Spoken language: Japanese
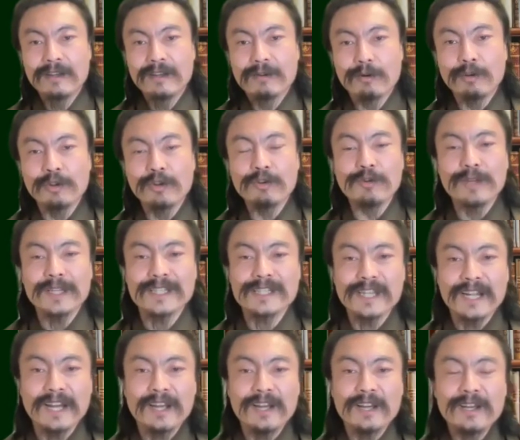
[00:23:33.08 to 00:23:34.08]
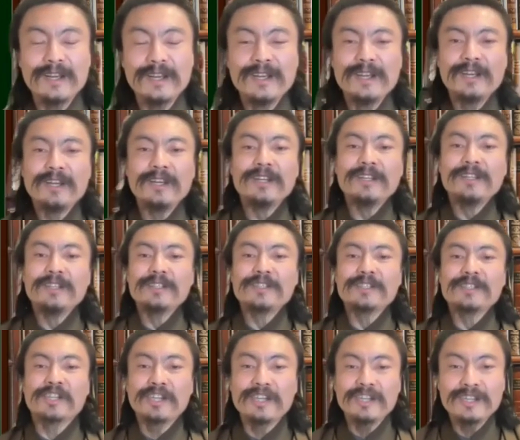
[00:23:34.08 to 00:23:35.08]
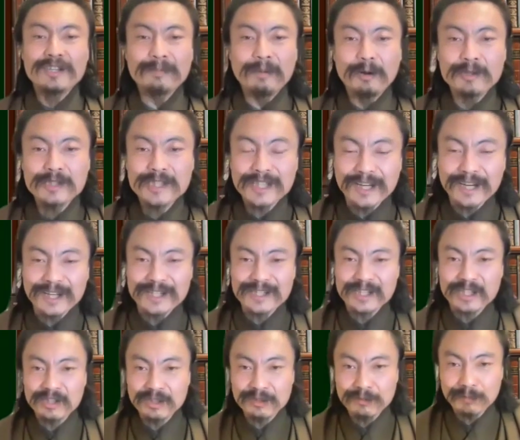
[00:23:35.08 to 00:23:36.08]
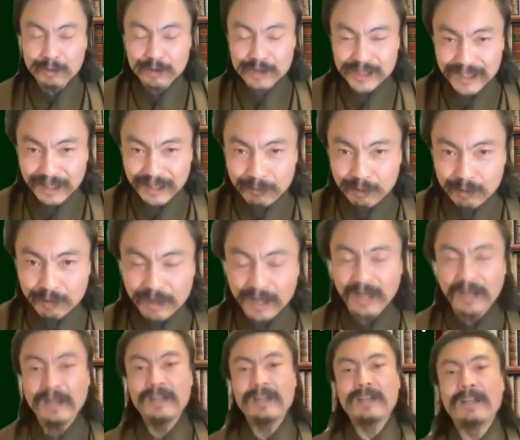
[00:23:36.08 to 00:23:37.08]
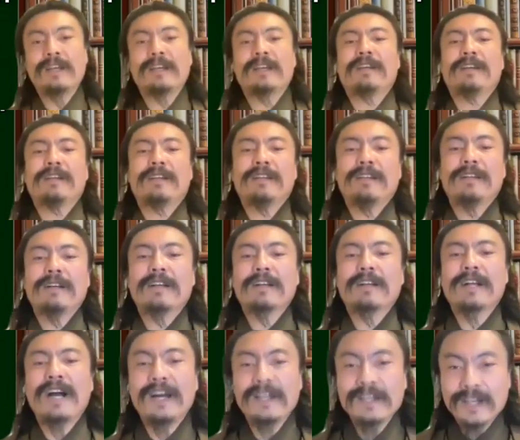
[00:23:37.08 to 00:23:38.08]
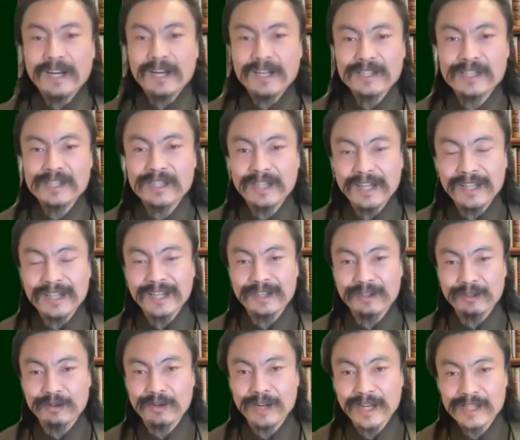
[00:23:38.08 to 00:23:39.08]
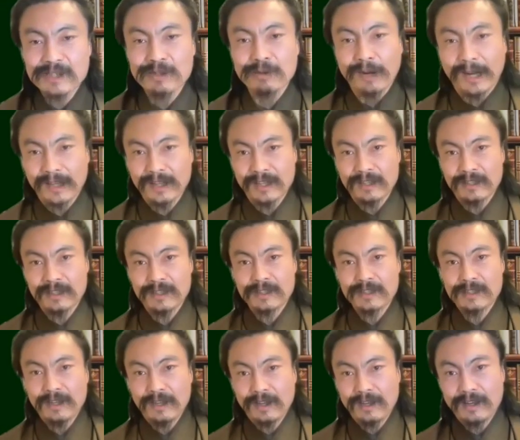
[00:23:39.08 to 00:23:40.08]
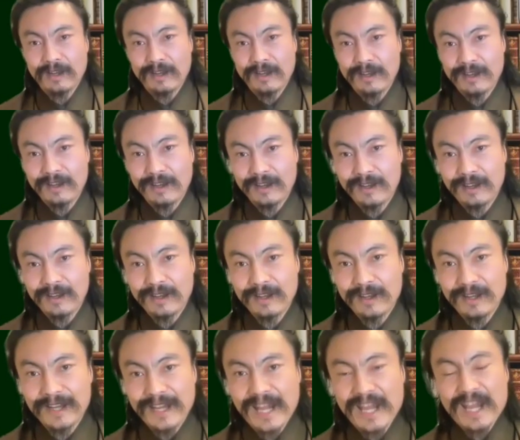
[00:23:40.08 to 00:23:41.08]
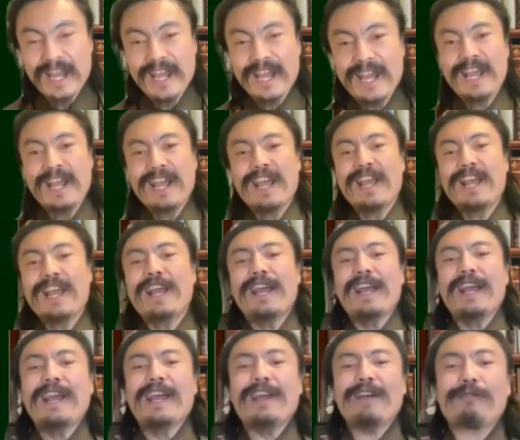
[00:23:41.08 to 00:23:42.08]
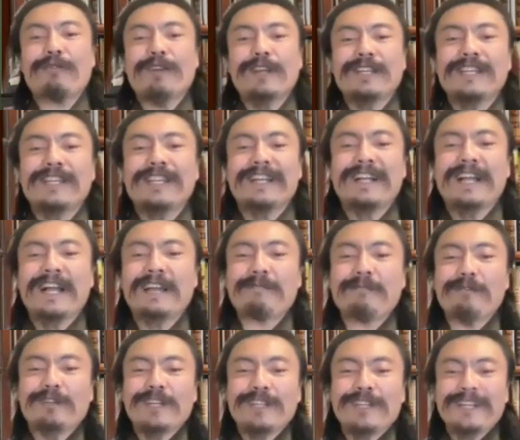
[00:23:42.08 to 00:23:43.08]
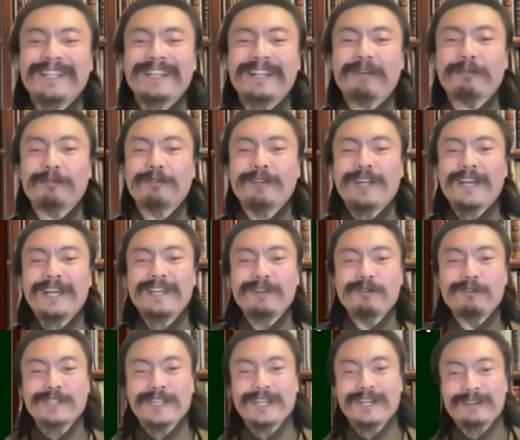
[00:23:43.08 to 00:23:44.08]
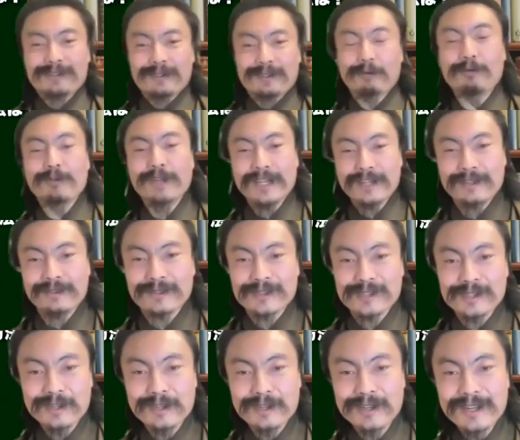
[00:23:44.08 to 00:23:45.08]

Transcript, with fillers: この世はですね、注文したら注文したものが必ず出てくるレストランなんです。えー、俺に一回も出てきたことないようじゃなくて、こうなってるんです。